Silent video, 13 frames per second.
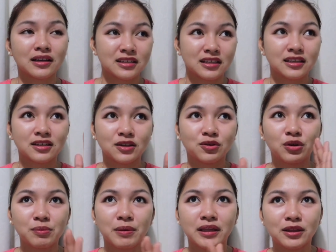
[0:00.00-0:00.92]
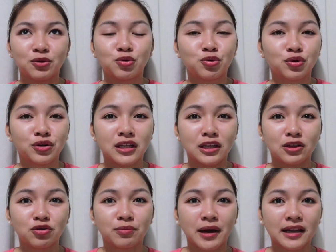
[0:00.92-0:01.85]
lang. Kasi yung iba hindi ko
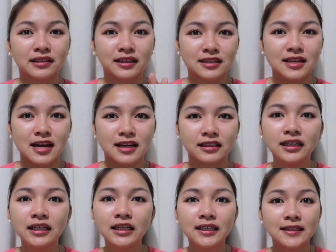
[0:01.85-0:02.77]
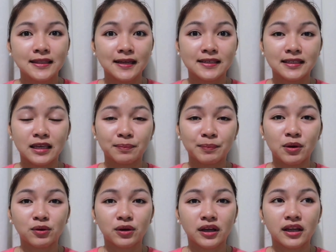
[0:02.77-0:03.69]
iniinuman, ganyan. Nag-skip
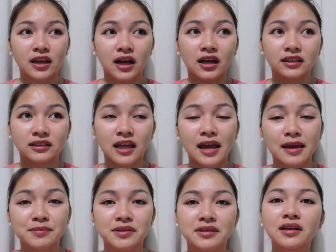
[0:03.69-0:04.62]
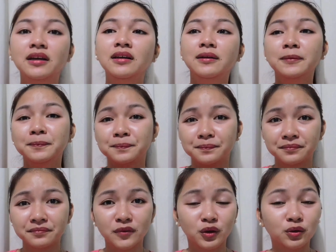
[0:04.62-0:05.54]
ako ng ilang times.
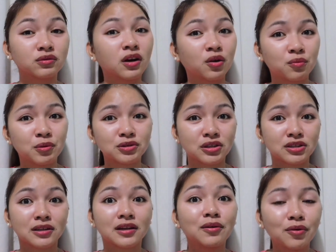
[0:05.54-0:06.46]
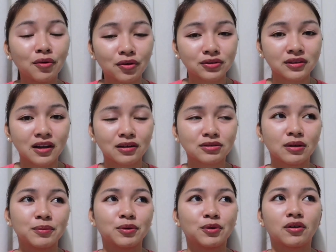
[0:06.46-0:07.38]
Nung naubos na siya, nalungkot na ako.
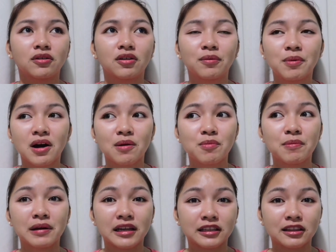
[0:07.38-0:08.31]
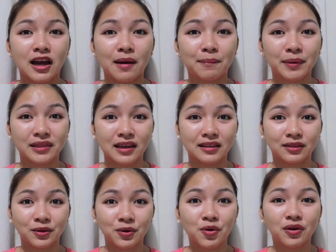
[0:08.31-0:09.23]
Sabi ko, hala, baka bumalik na
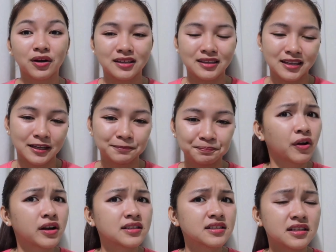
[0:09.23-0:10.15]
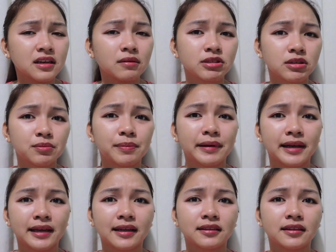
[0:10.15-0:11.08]
appetite ko, ganyan. Fairness, hindi naman siya
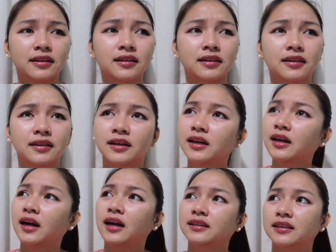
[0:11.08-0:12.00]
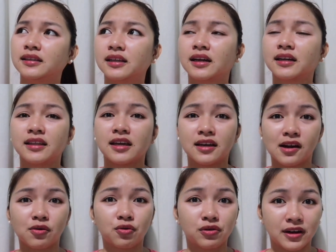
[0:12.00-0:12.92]
bumalik until, until
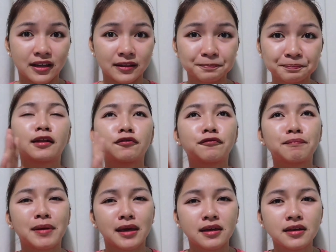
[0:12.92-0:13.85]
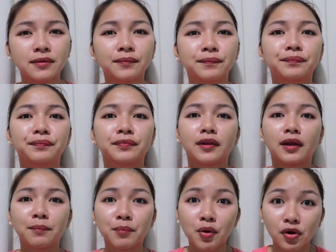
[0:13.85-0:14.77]
nakatake ako ulit. End of May,
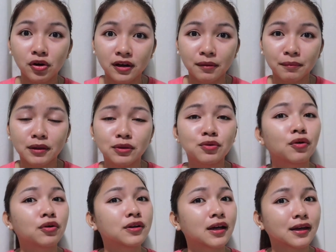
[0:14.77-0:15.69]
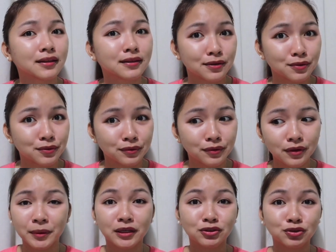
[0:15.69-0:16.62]
nagbohol kami. Doon ko nakita yung
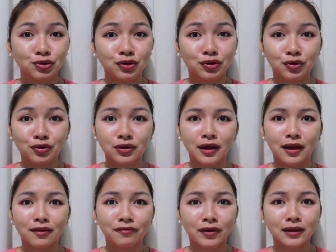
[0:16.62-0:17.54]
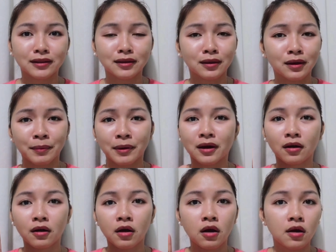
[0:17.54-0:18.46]
picture ko na effect niya na
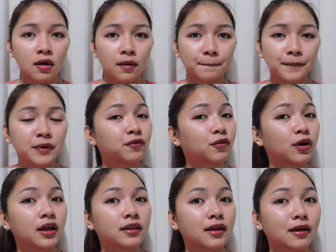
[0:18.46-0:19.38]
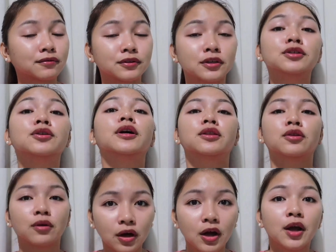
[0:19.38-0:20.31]
parang before and after. So,
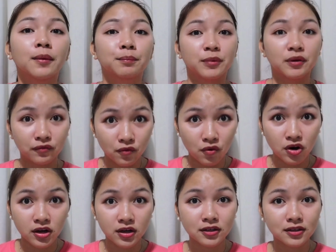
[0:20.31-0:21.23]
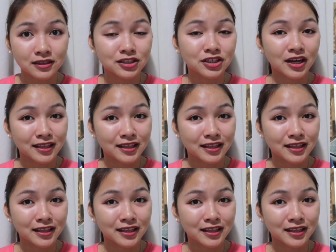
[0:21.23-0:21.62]
ito, before, sa